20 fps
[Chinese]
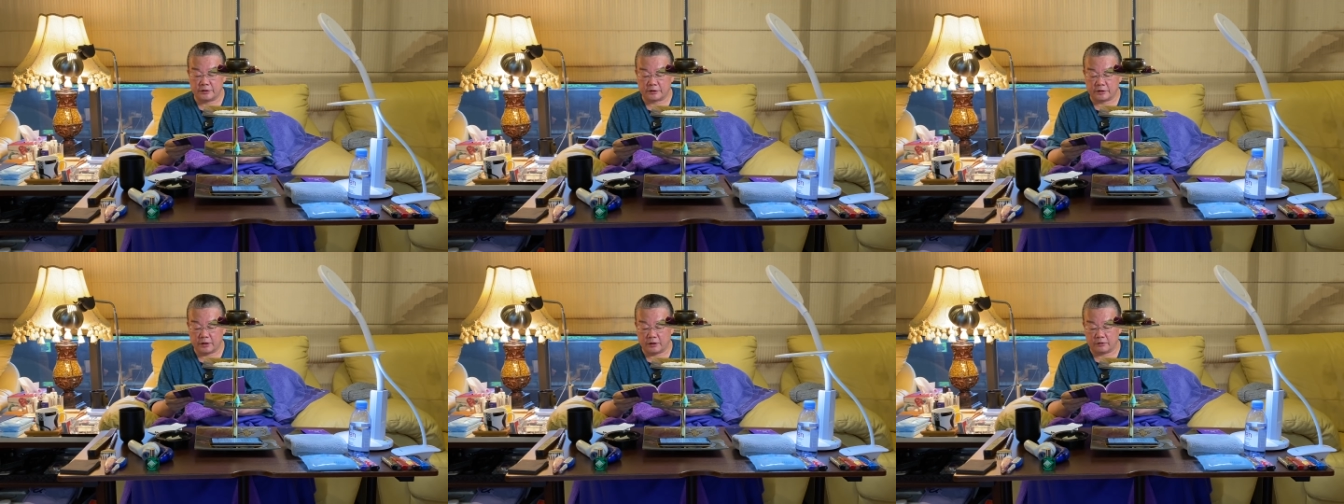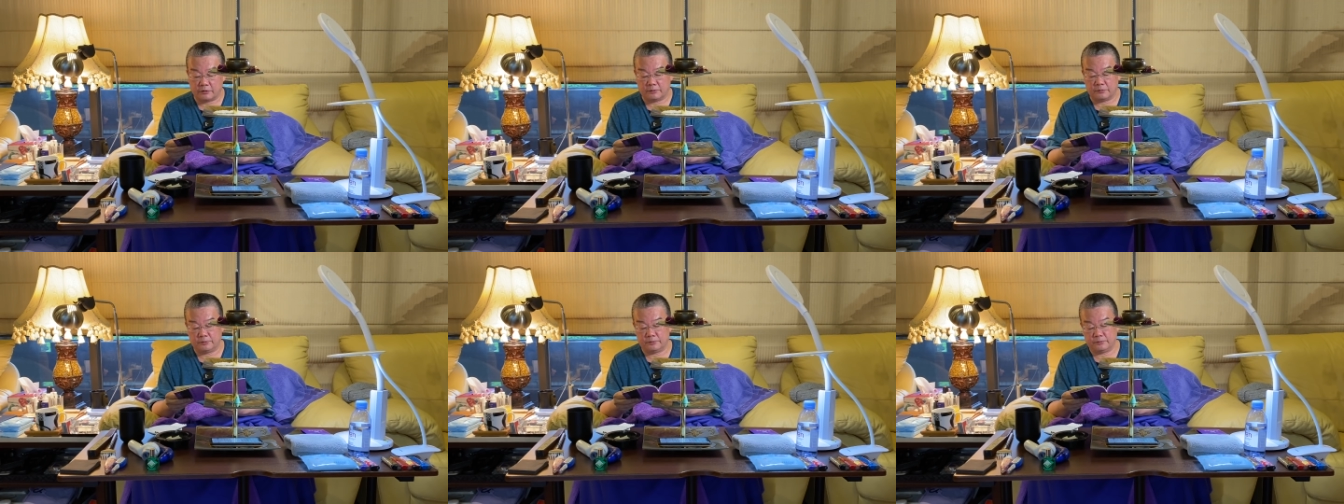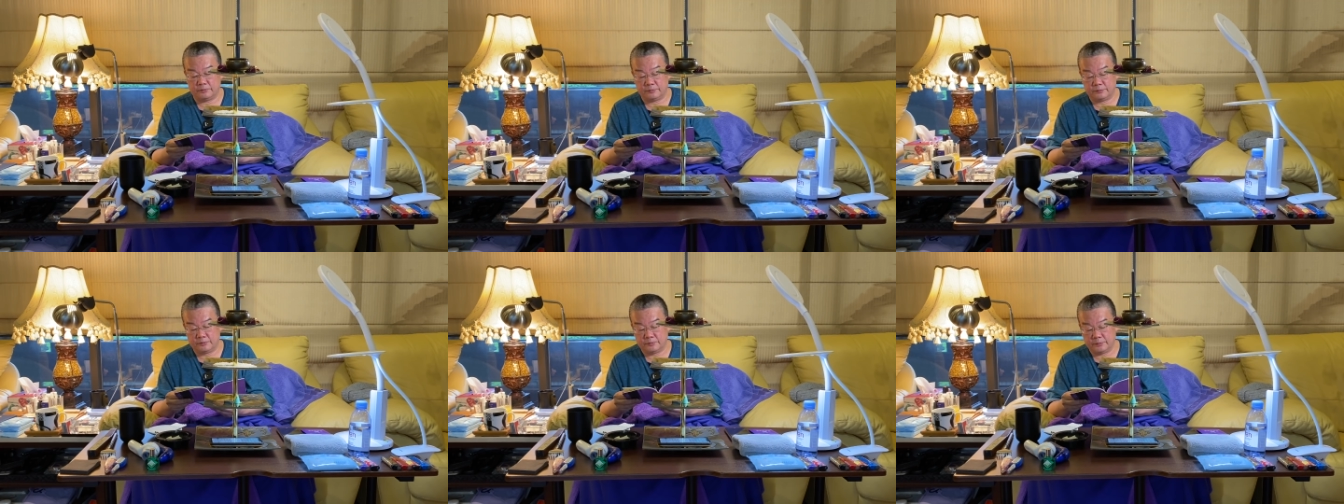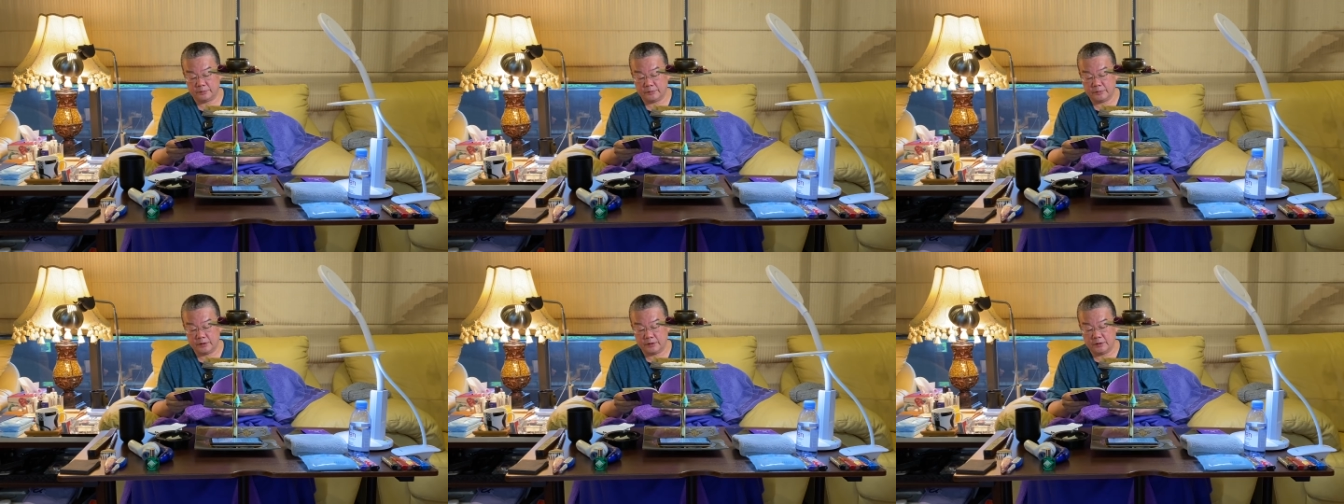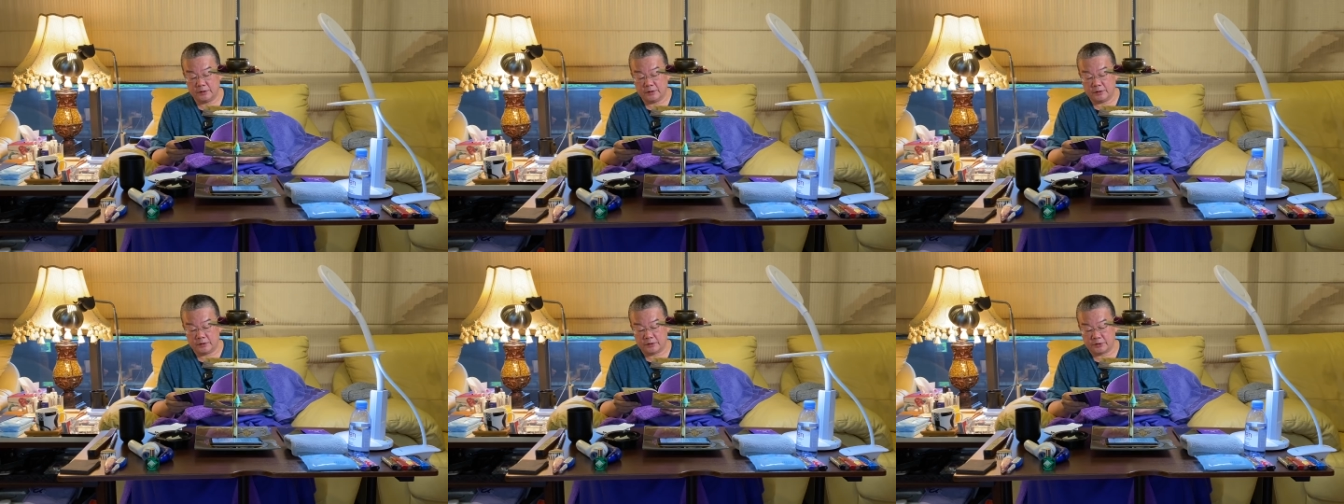道，
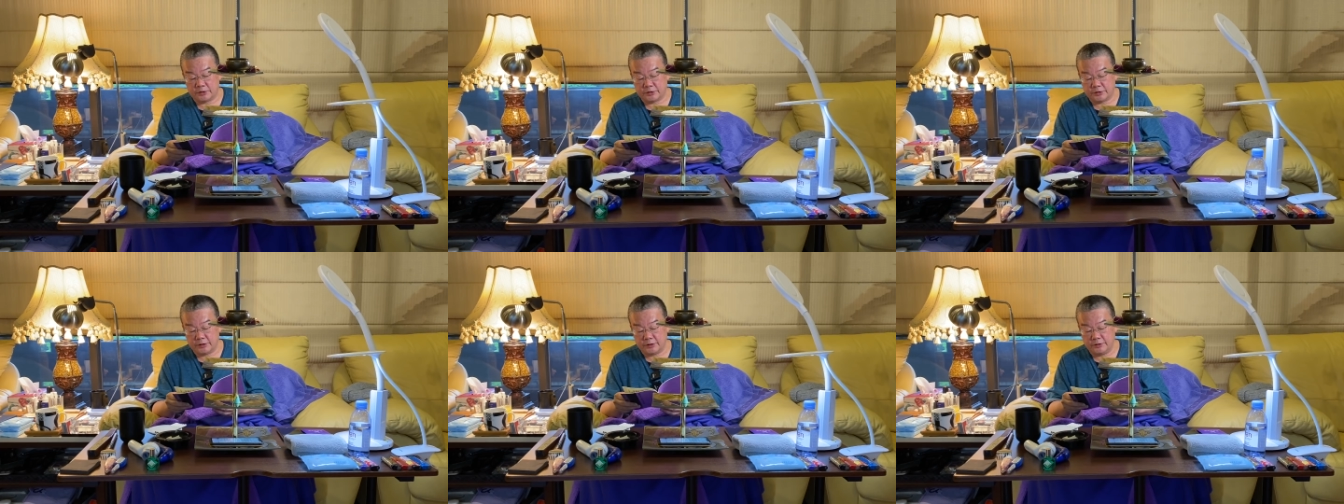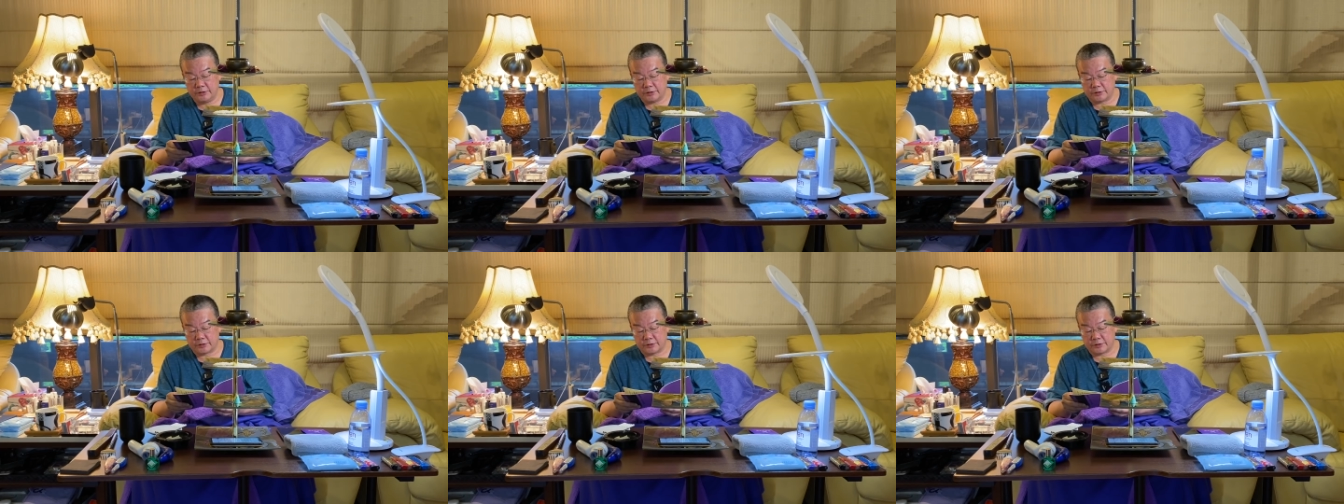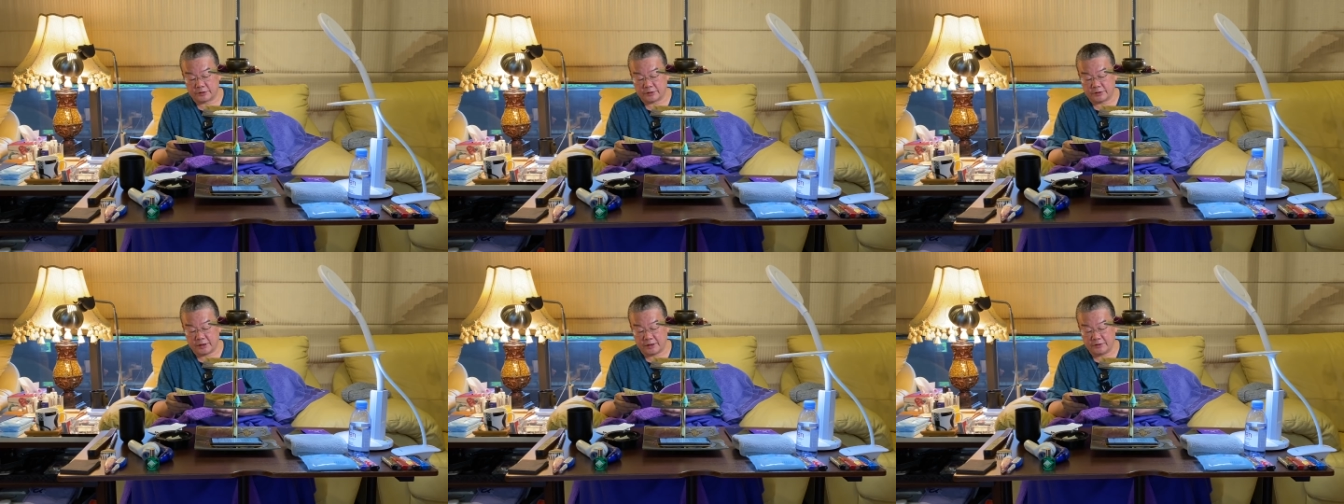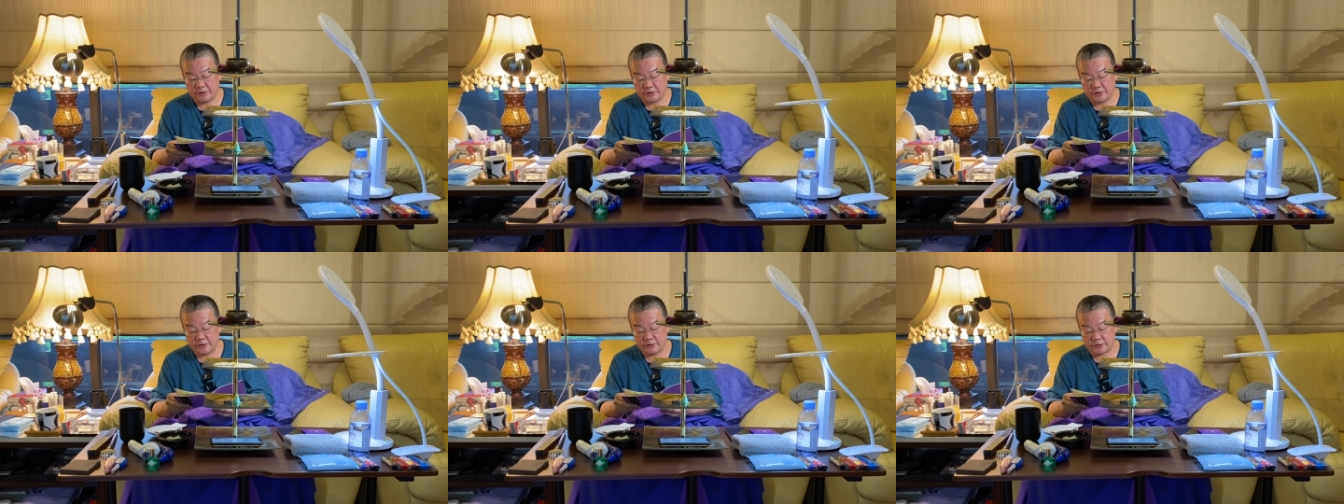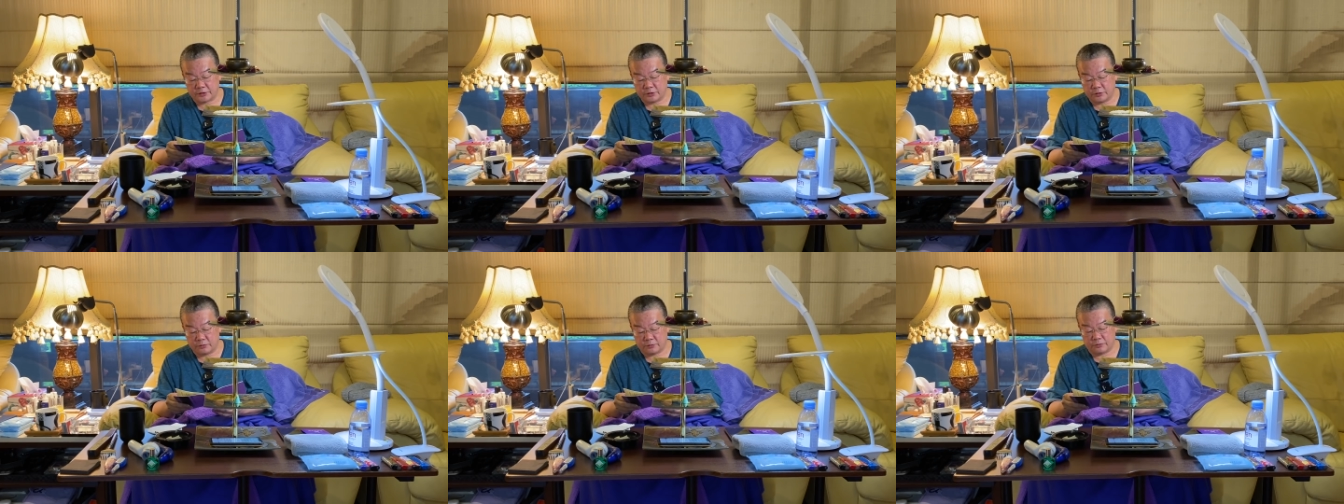生呢是三圣
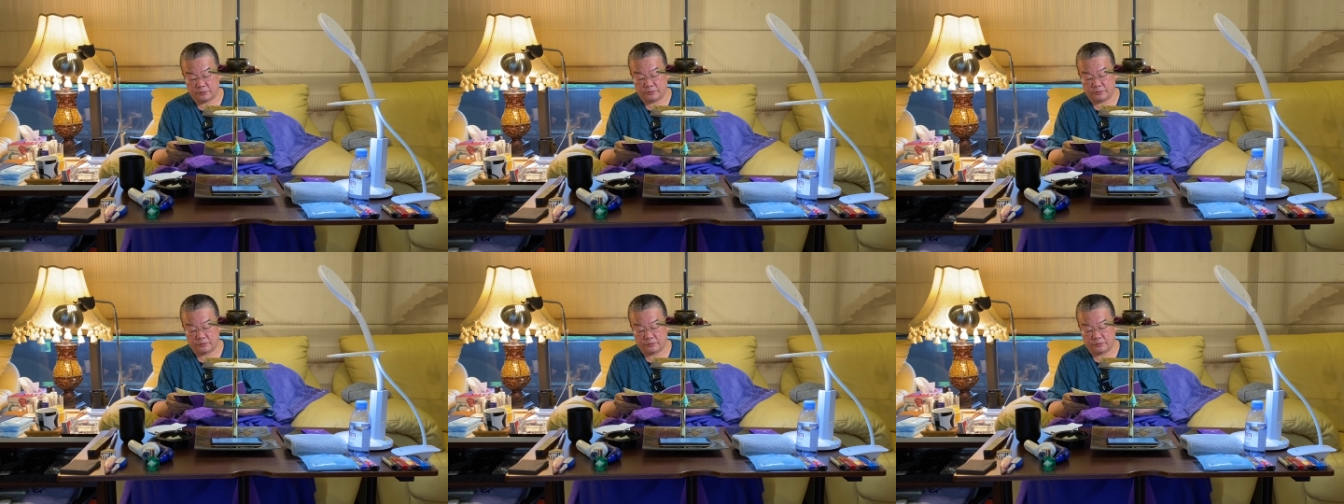众，